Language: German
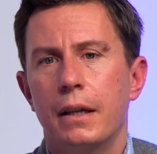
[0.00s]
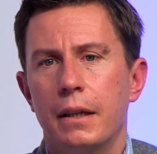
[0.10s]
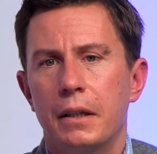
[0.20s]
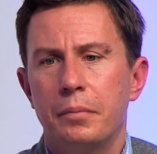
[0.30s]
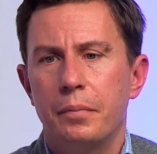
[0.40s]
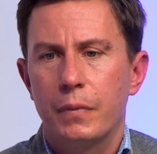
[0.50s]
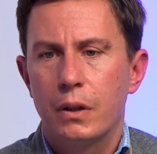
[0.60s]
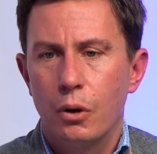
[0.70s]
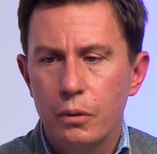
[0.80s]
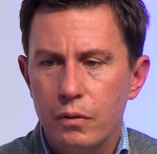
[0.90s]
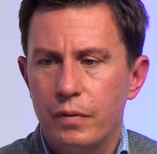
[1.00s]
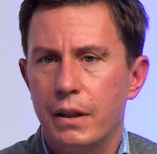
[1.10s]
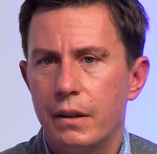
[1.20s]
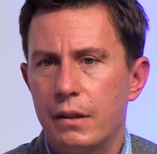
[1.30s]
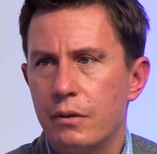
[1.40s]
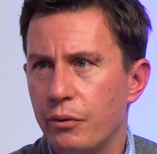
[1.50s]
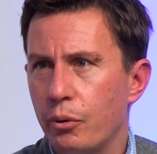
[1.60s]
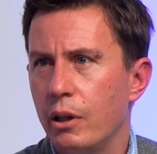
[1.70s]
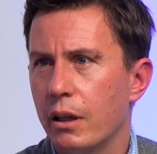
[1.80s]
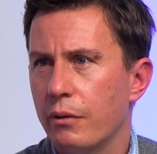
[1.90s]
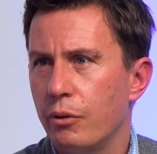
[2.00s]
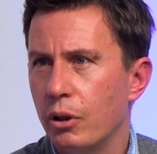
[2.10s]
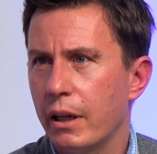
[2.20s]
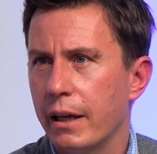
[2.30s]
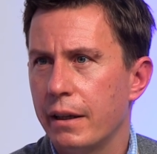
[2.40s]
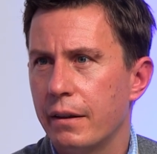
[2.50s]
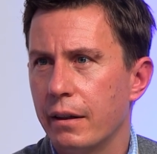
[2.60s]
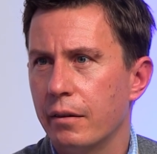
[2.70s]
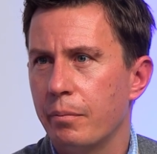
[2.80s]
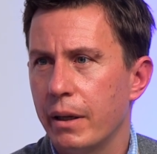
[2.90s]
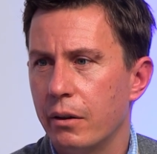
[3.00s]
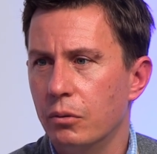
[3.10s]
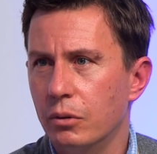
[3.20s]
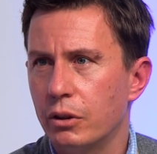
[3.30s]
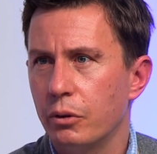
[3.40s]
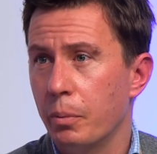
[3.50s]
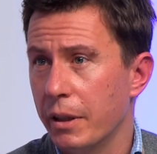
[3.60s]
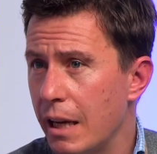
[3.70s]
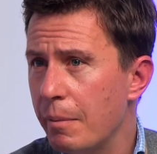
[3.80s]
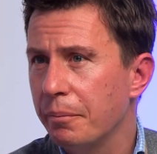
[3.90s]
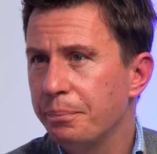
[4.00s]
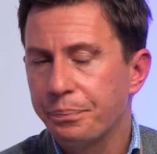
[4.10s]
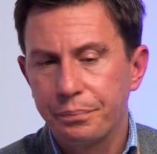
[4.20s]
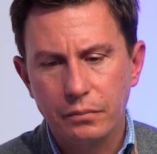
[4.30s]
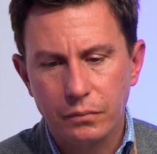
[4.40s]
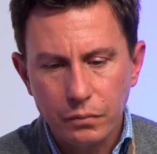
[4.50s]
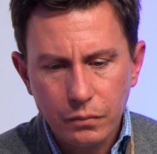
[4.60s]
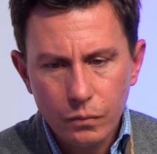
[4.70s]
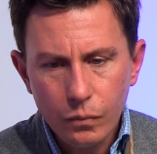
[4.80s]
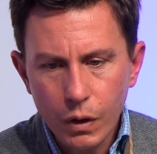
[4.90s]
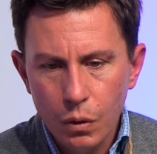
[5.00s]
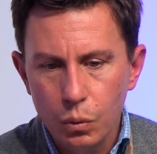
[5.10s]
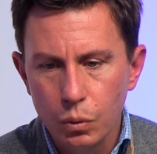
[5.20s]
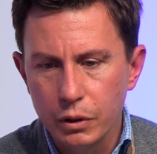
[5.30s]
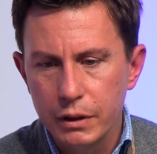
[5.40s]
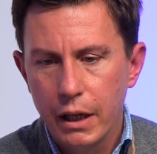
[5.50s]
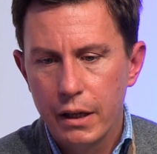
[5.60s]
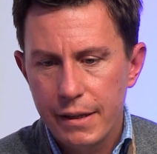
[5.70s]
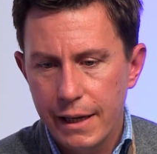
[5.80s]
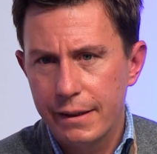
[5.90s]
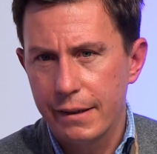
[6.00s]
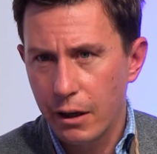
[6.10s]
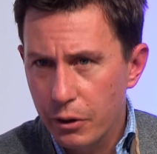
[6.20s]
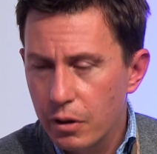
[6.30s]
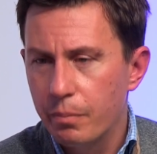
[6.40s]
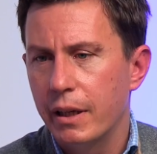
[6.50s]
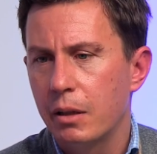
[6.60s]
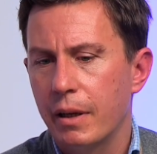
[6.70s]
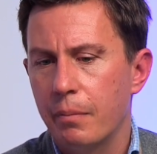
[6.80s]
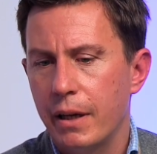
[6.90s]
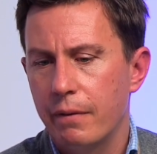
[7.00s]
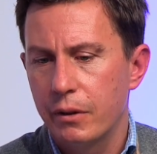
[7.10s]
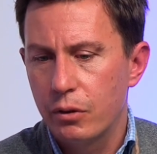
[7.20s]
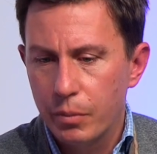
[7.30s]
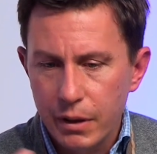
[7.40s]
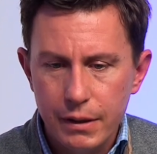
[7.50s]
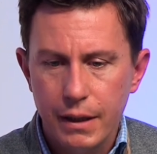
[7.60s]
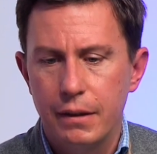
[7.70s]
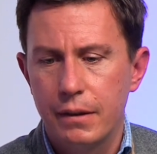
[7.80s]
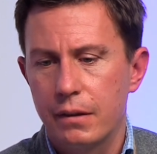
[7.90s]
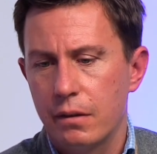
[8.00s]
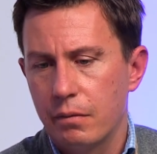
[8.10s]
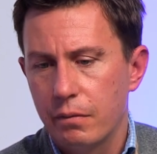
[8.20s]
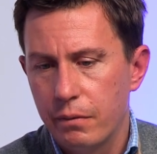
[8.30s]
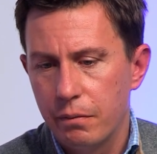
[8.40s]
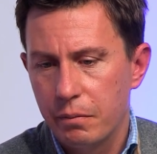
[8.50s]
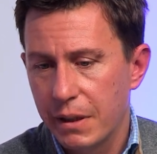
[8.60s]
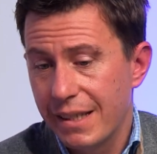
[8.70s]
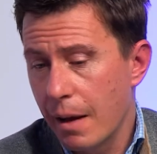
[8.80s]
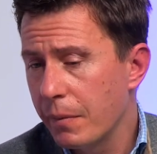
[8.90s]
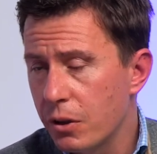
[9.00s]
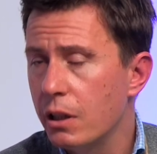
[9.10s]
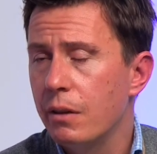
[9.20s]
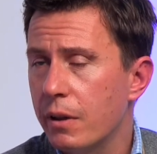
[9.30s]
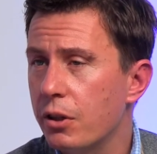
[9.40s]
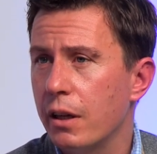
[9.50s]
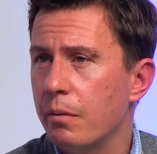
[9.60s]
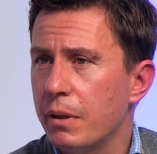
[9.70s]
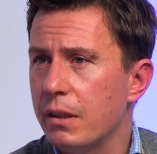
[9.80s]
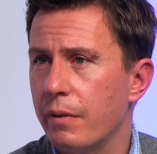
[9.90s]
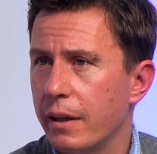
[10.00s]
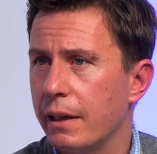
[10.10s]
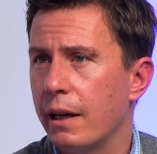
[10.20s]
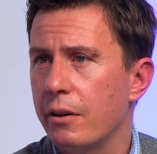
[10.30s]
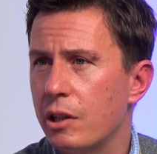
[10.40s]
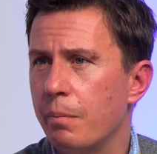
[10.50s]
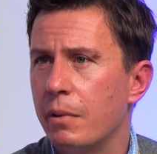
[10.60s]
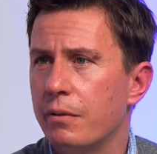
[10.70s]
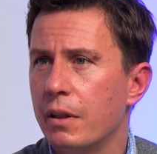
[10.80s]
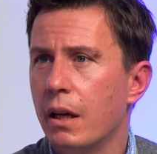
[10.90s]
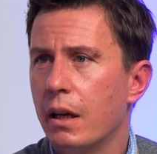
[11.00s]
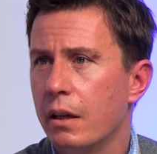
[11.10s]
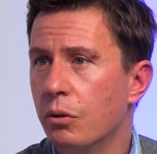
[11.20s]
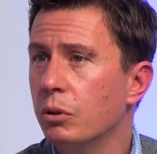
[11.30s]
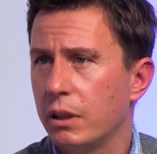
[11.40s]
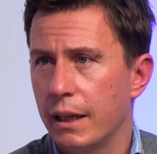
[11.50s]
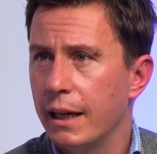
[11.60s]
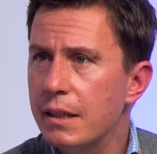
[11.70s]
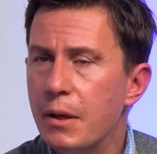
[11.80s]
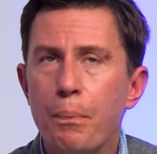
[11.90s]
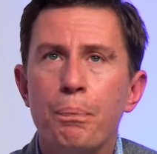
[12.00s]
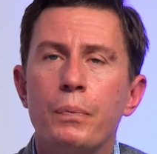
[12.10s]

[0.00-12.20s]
ähm, konnten wir diesen Frühling erfolgreich dann bei uns übernehmen und zählt jetzt auch zu den Bergbahnen Bärwang. Somit ist eigentlich das gesamte Skiliftgeschehen bis auf einen kleinen Schlepplift in unserer Hand.